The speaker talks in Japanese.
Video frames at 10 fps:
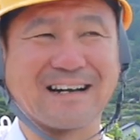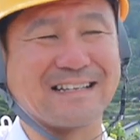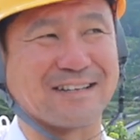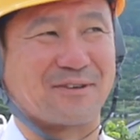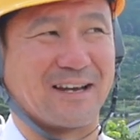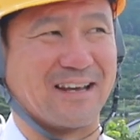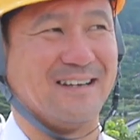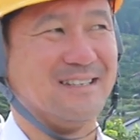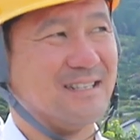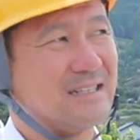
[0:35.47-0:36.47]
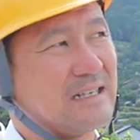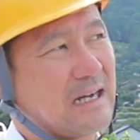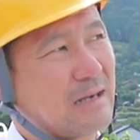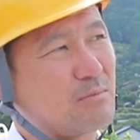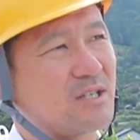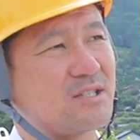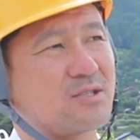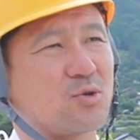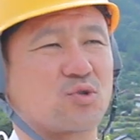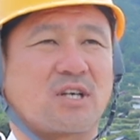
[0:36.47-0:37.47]
上がんないっていうかねあんまり
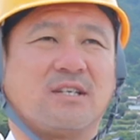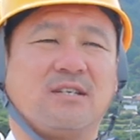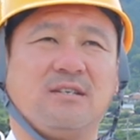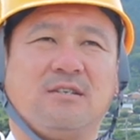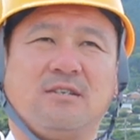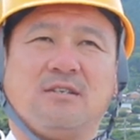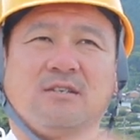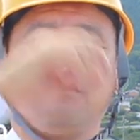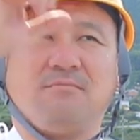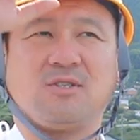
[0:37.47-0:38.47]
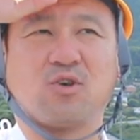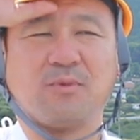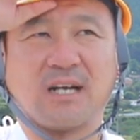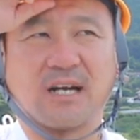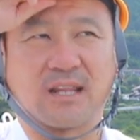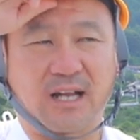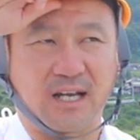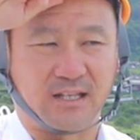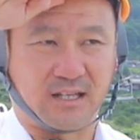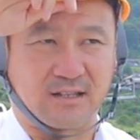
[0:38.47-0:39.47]
視聴者に認められて
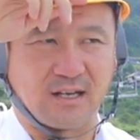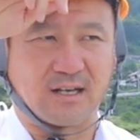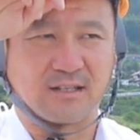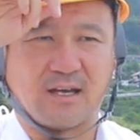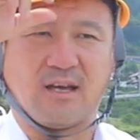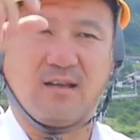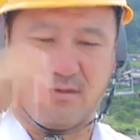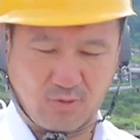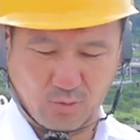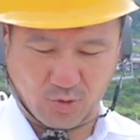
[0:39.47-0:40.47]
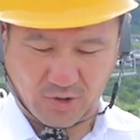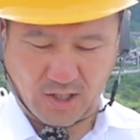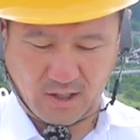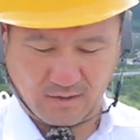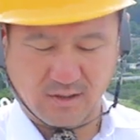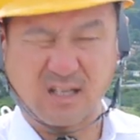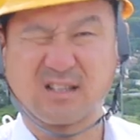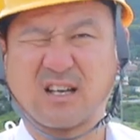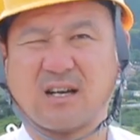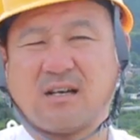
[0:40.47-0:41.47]
ないんだったらねと思ってで
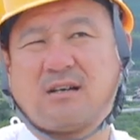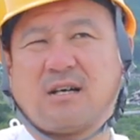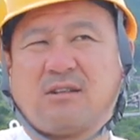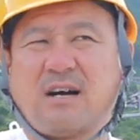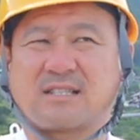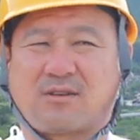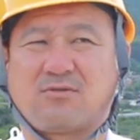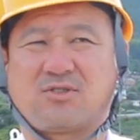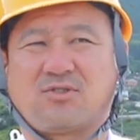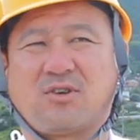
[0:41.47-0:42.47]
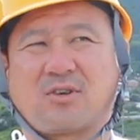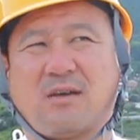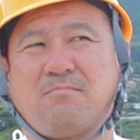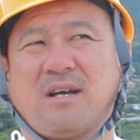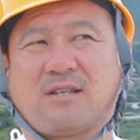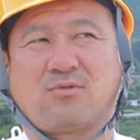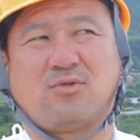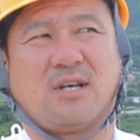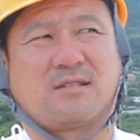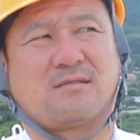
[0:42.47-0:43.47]
であの朝6時の現場行って
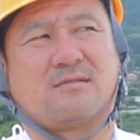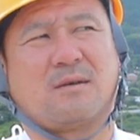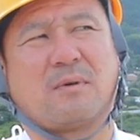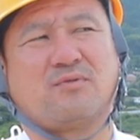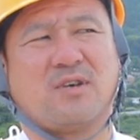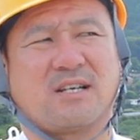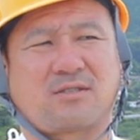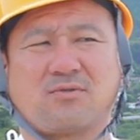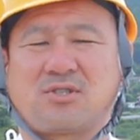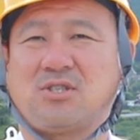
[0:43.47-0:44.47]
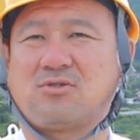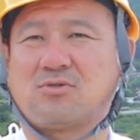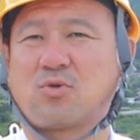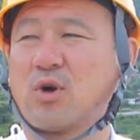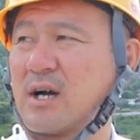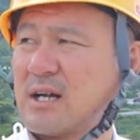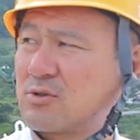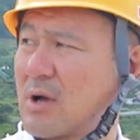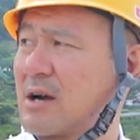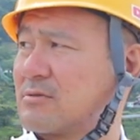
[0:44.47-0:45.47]
撮るやつやっぱ増やしてほしいっていう声が
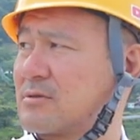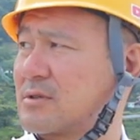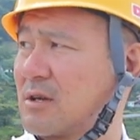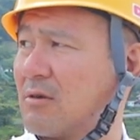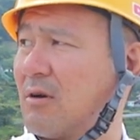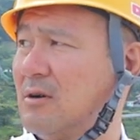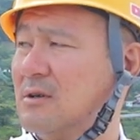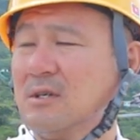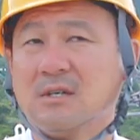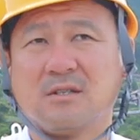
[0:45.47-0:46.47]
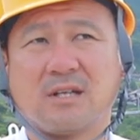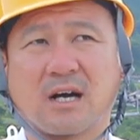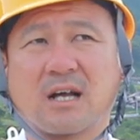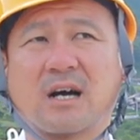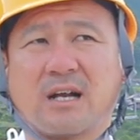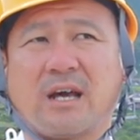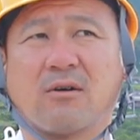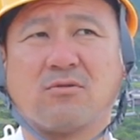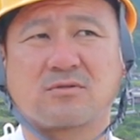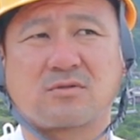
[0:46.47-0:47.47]
ちょっとあるんですけどなかなかね
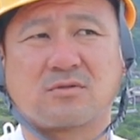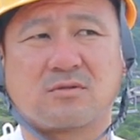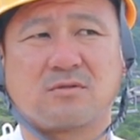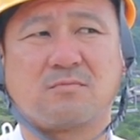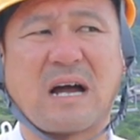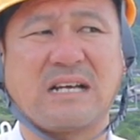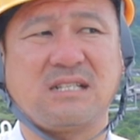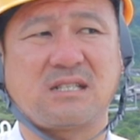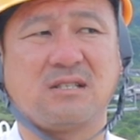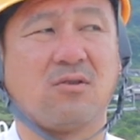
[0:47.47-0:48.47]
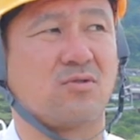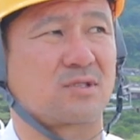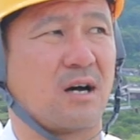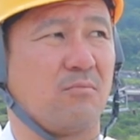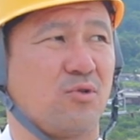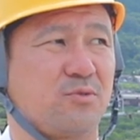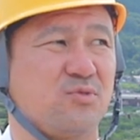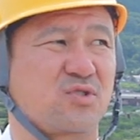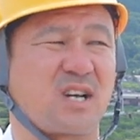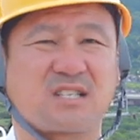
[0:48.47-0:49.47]
本数毎日2本3本って
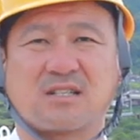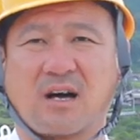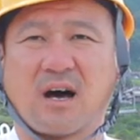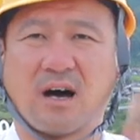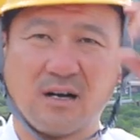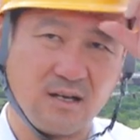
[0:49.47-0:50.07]
難しいから